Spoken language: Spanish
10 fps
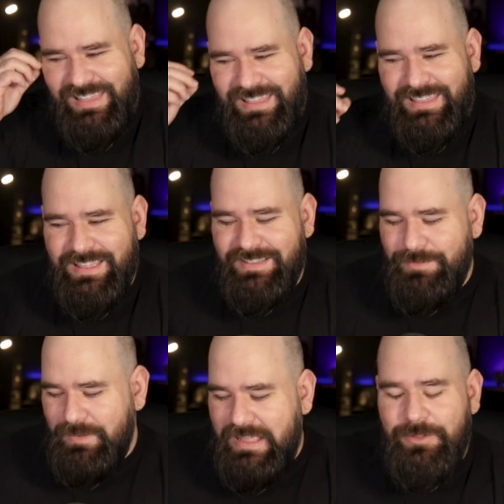y ah,
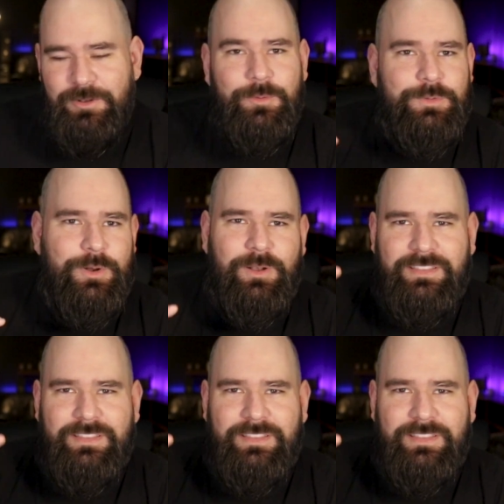se me cayó el control.